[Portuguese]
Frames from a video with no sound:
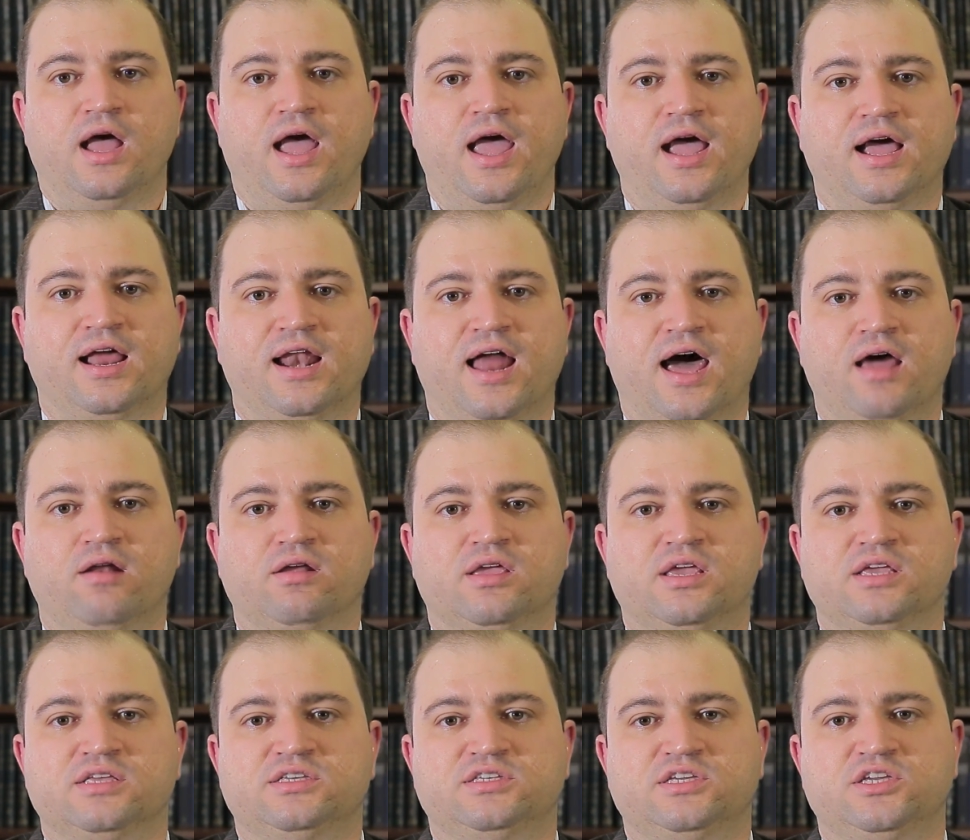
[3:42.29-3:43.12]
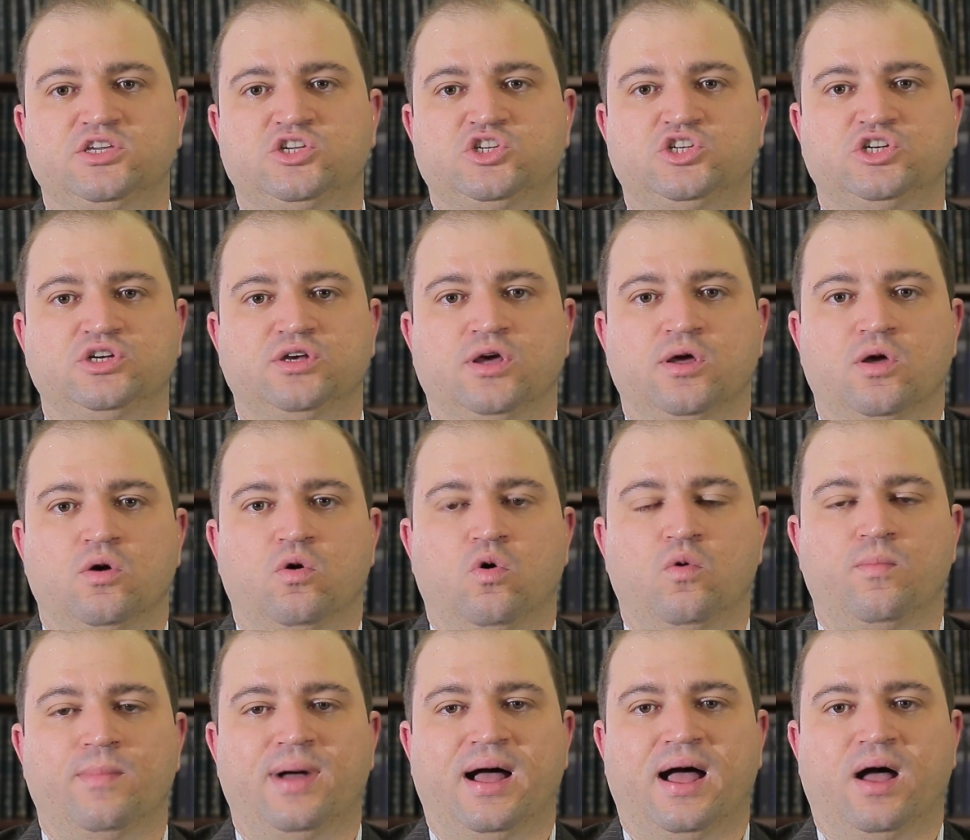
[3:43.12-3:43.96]
É claro que existe
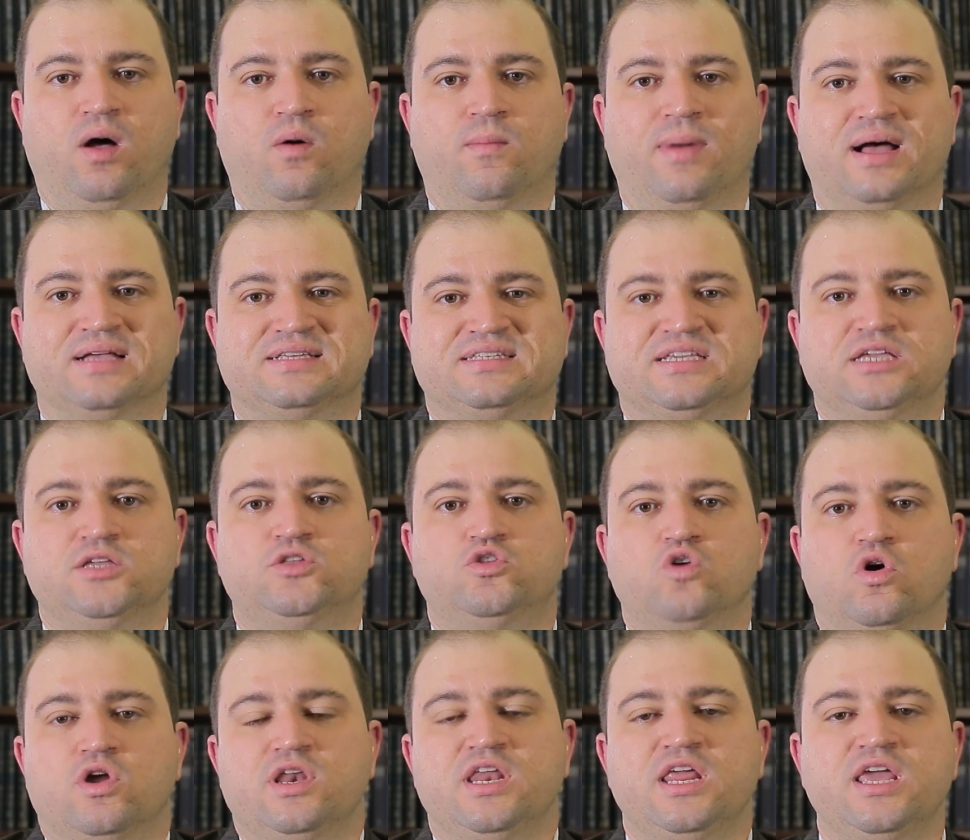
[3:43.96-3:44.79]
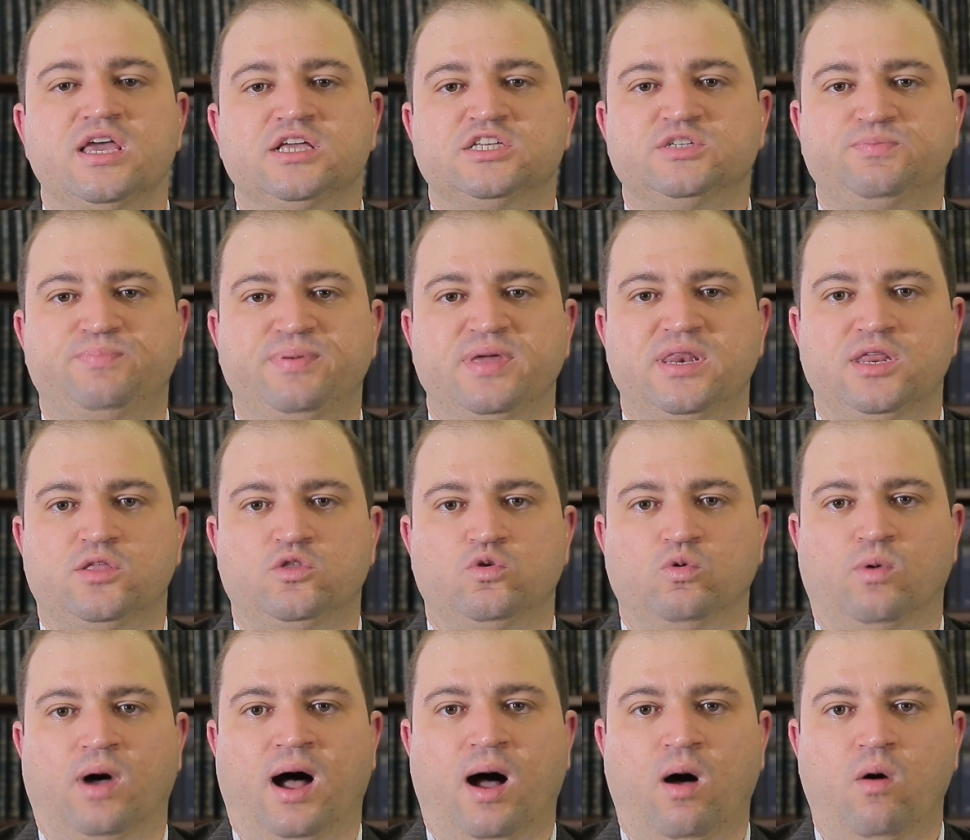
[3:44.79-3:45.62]
uma, uma sintonia
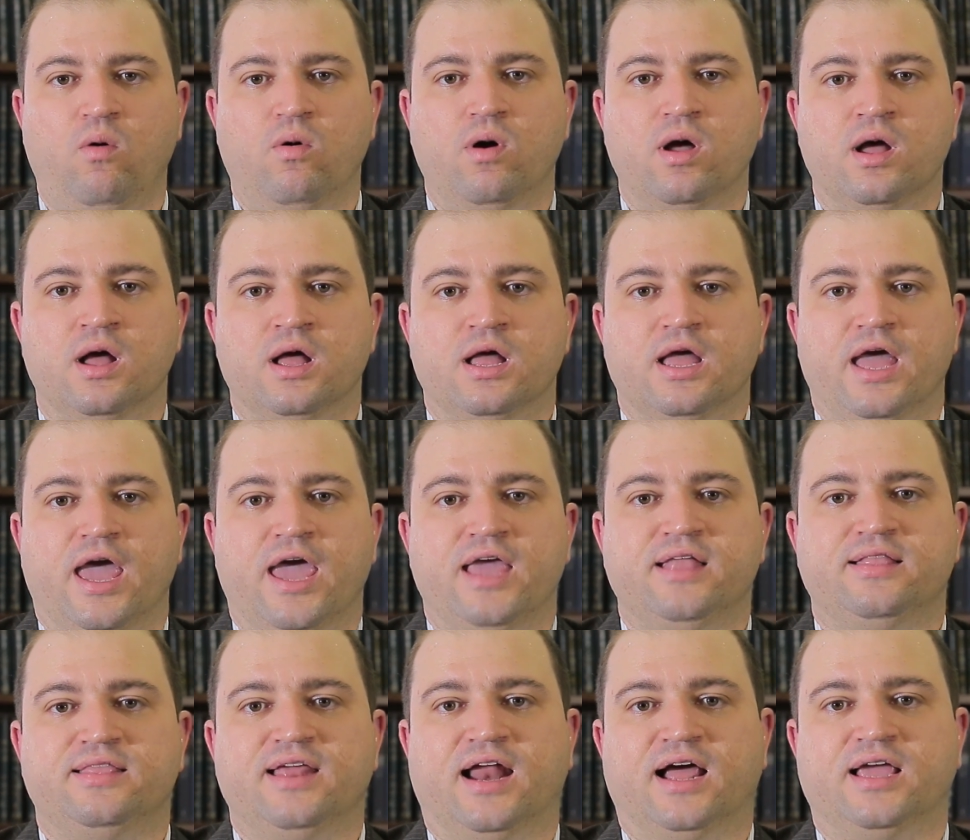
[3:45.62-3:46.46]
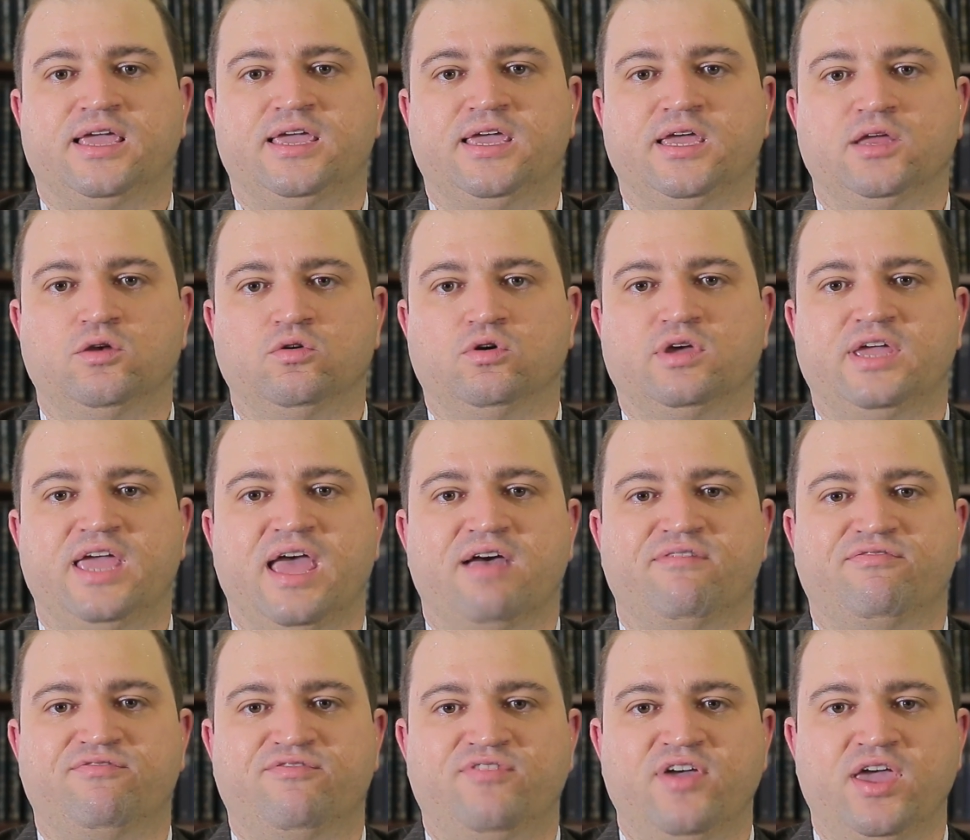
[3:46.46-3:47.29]
espiritual entre aquilo
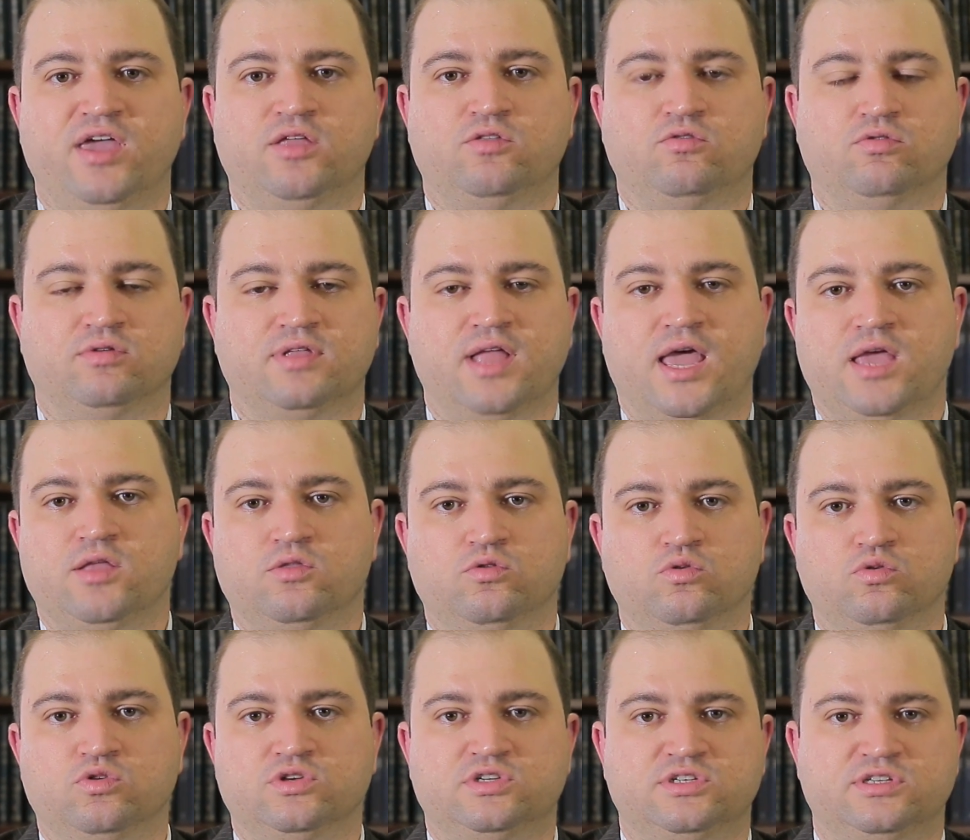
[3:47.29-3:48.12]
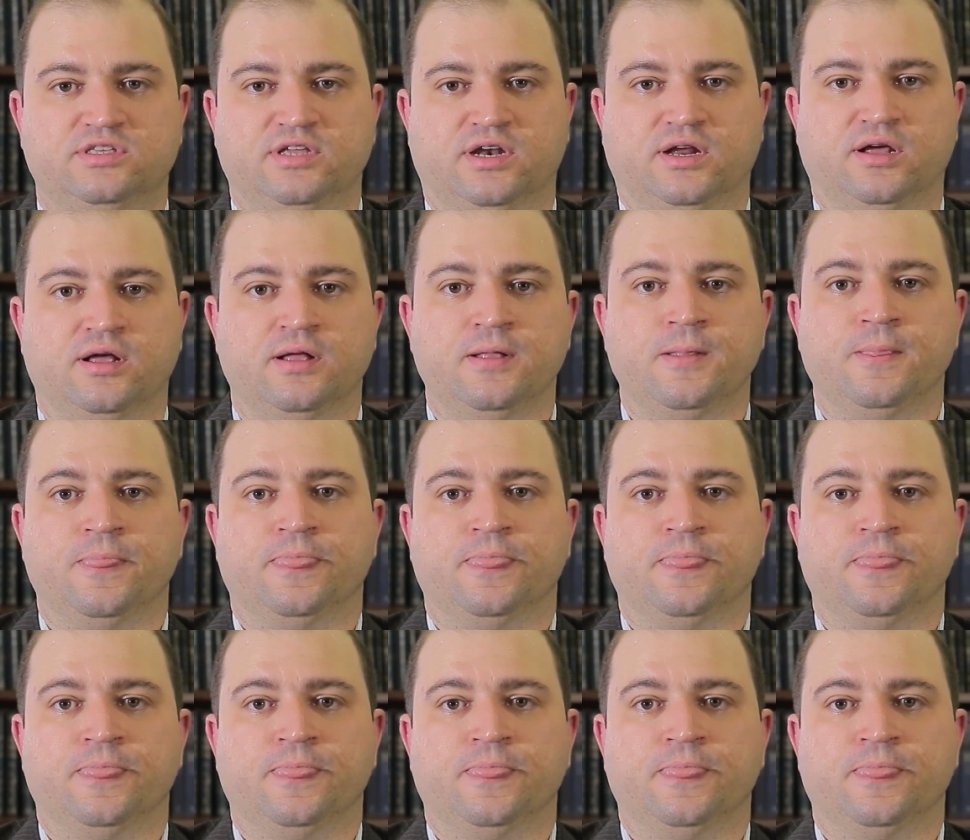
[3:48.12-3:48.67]
que é feito na indústria,